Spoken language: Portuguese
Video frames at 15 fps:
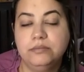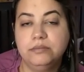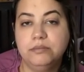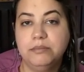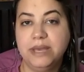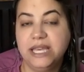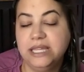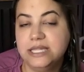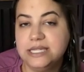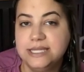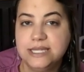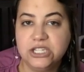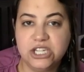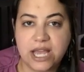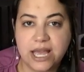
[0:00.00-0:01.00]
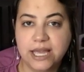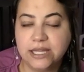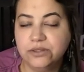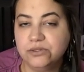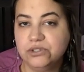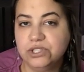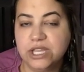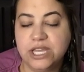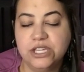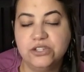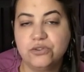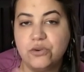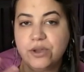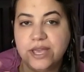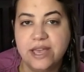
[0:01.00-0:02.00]
bem desejados, né,
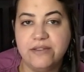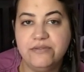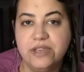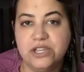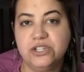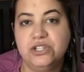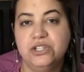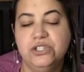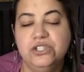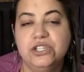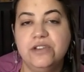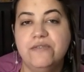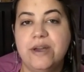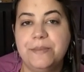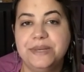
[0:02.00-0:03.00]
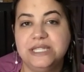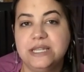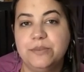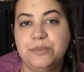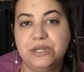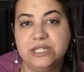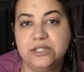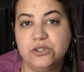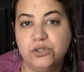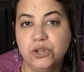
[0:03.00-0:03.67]
de qualquer viajante que vai passar por esses